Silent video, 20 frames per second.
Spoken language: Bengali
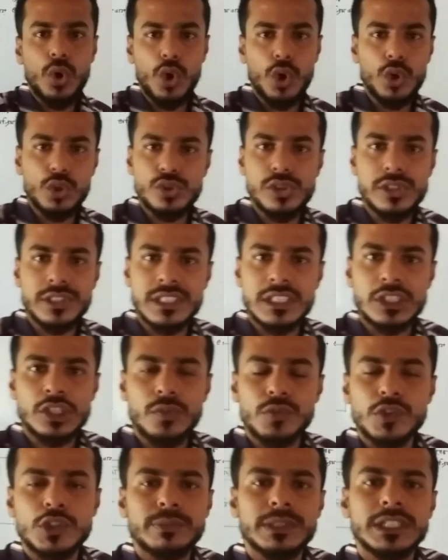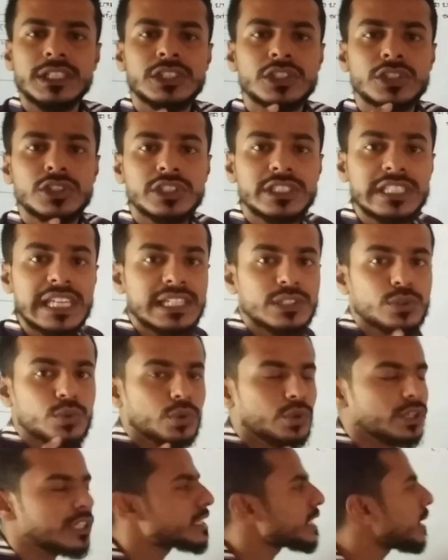খরচ হয়েছে সবসময়
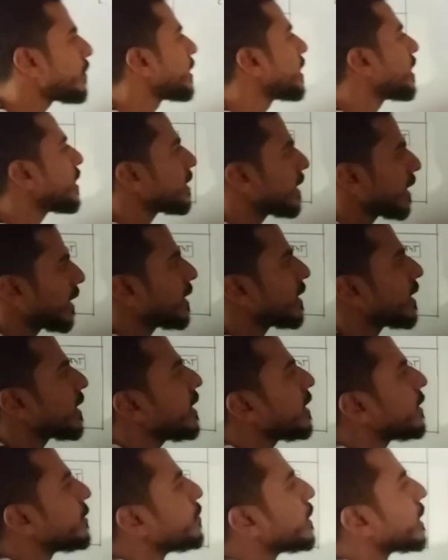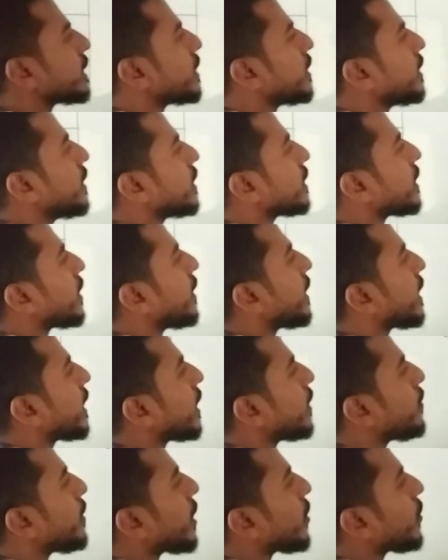সেইটুকুর জাবেদার টাকাটাই লিখবেন তাহলে
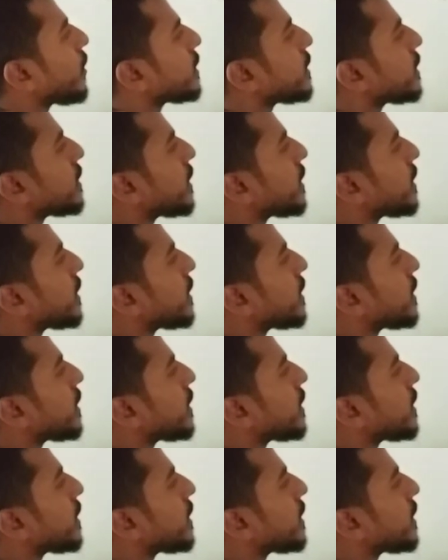এখানে বারো হাজার